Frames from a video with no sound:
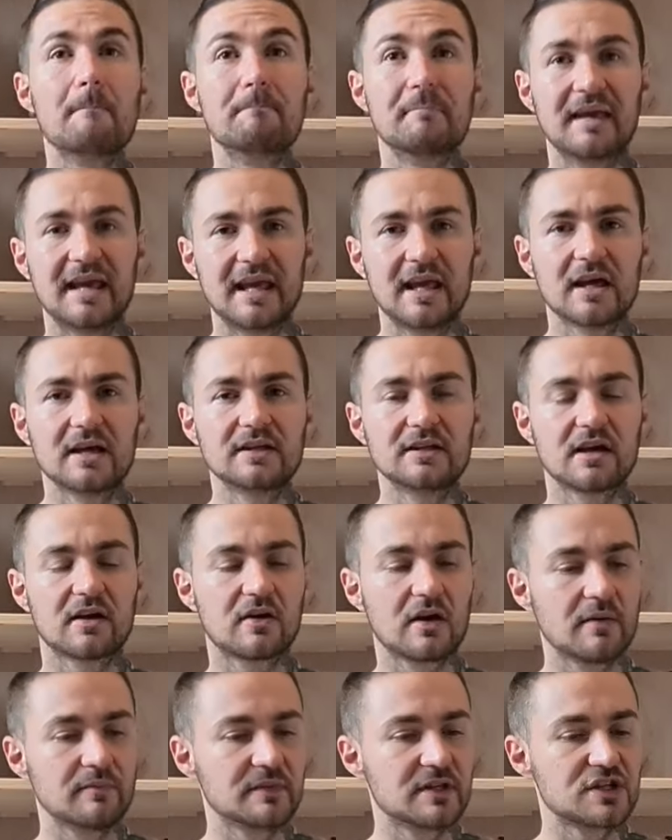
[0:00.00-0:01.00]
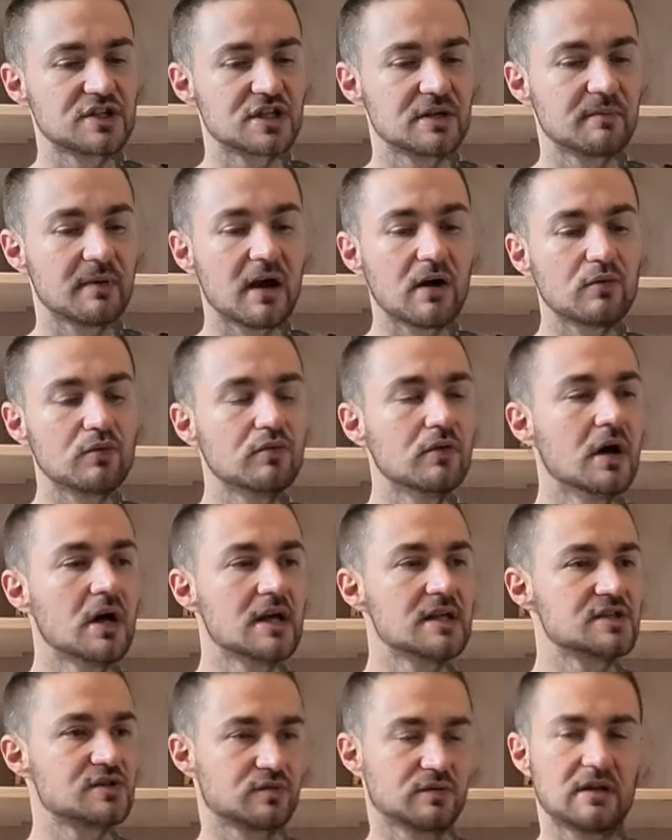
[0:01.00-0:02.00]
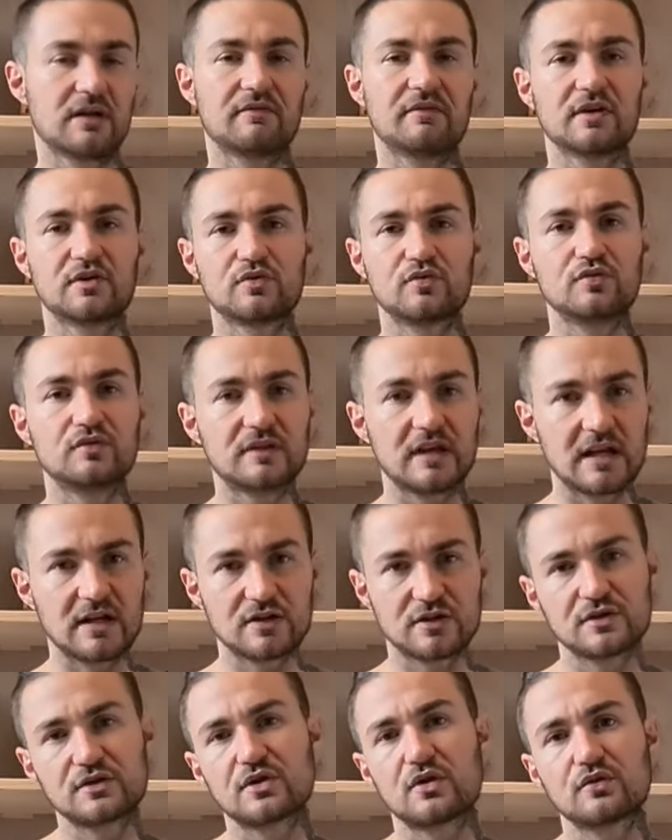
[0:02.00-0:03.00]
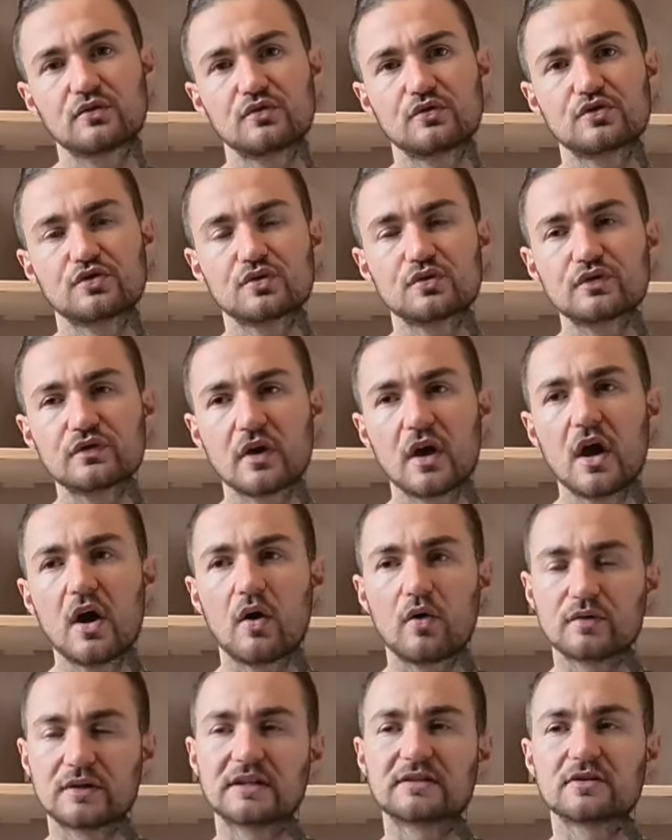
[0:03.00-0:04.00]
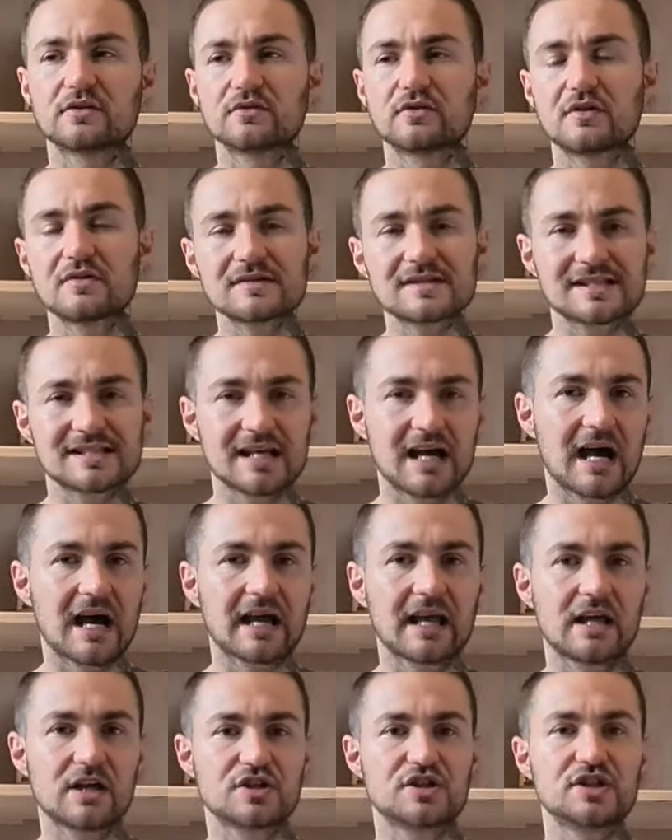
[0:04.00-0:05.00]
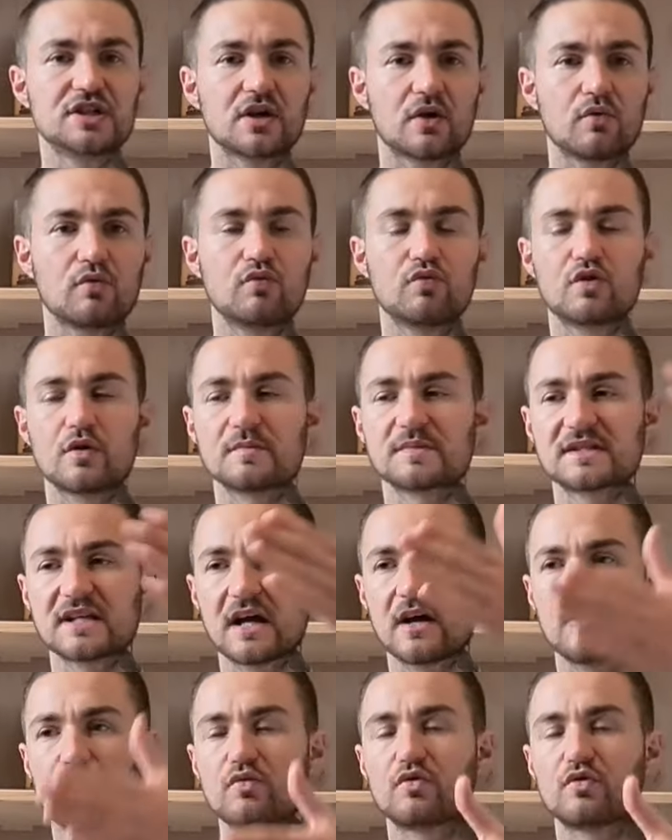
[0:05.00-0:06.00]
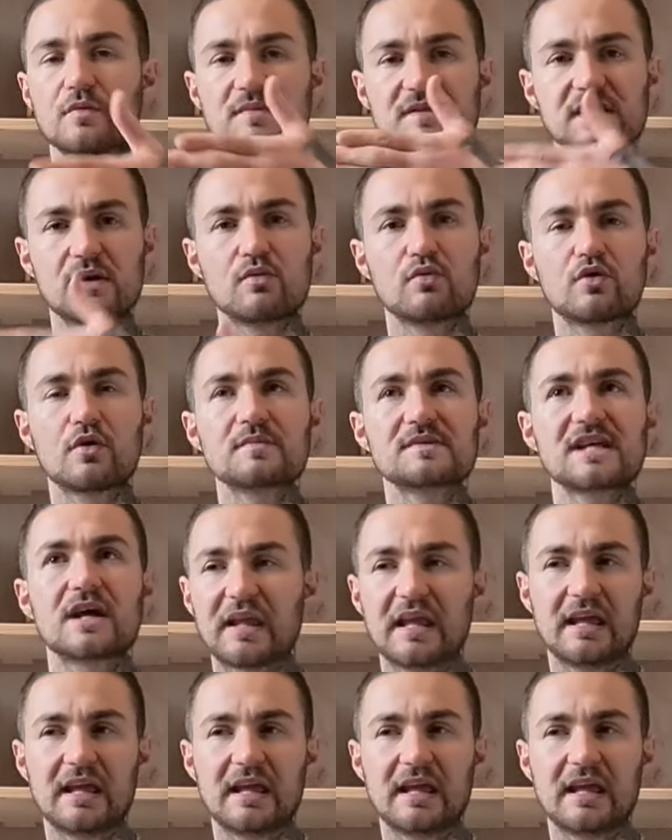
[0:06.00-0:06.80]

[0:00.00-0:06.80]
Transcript: mais il y a quand même des schémas où si on a vécu tel genre de choses, on a tendance à réagir ou comme ça, ou comme ça, ou comme ça.